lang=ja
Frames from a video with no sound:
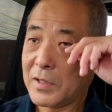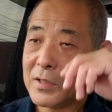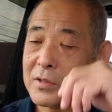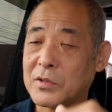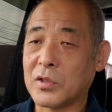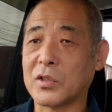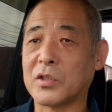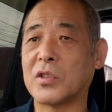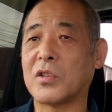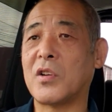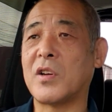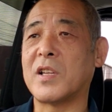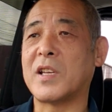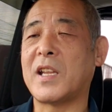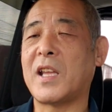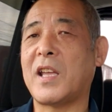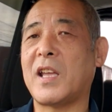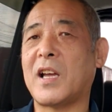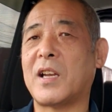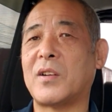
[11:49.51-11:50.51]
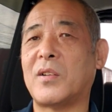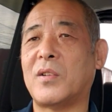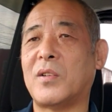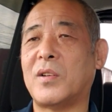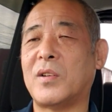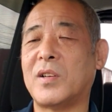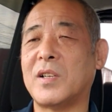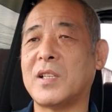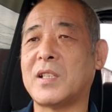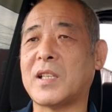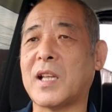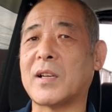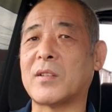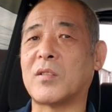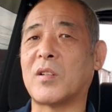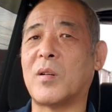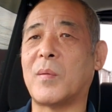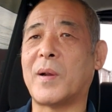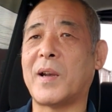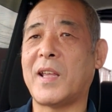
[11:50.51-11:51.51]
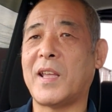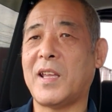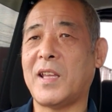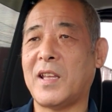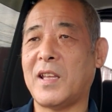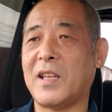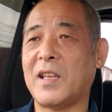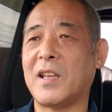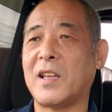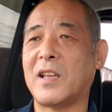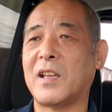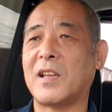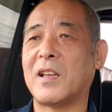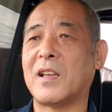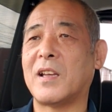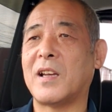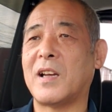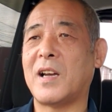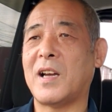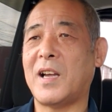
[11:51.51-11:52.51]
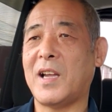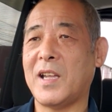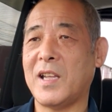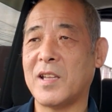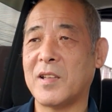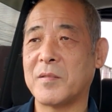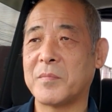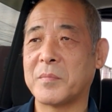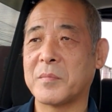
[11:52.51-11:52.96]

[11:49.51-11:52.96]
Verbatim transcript: そういうところにね、あのー、行ったりとかもね、はい。